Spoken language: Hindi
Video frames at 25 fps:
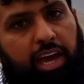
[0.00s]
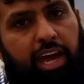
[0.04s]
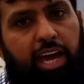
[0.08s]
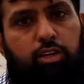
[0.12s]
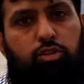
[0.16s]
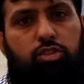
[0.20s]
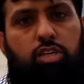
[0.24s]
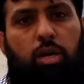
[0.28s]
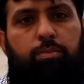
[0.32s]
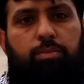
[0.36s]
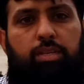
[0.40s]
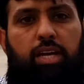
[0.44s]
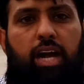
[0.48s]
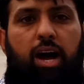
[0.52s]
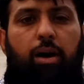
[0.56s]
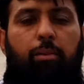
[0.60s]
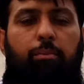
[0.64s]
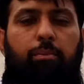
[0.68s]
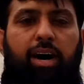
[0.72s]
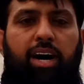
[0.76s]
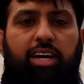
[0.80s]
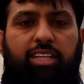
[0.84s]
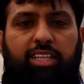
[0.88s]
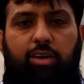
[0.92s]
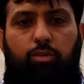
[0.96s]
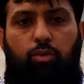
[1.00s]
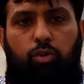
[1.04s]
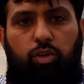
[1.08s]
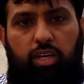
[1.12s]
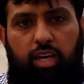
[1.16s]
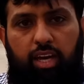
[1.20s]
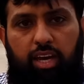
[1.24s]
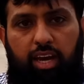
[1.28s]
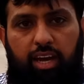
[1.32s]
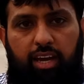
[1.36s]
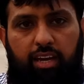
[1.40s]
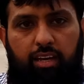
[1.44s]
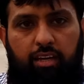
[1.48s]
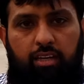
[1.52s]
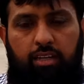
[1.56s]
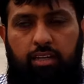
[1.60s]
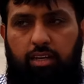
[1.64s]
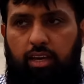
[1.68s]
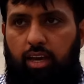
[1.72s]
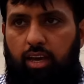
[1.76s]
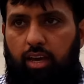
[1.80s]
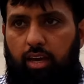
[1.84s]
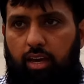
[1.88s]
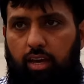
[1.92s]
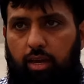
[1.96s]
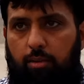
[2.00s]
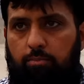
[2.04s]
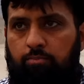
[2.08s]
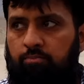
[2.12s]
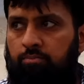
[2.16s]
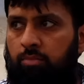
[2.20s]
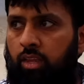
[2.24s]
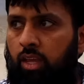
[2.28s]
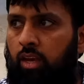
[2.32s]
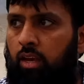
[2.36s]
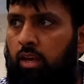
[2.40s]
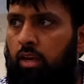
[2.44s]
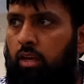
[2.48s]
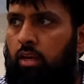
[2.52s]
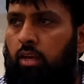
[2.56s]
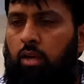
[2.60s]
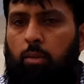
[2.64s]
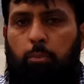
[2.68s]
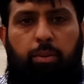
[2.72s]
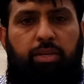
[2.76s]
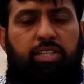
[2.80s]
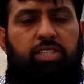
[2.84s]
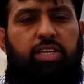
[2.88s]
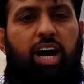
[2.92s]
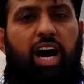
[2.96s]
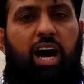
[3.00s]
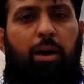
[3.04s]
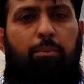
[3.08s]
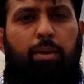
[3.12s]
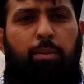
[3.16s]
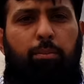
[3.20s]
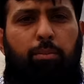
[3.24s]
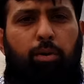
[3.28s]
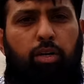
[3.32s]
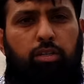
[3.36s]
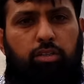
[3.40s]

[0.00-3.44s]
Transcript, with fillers: एक सबसे अहम बात है वो ये है कि पंजाब में बहुत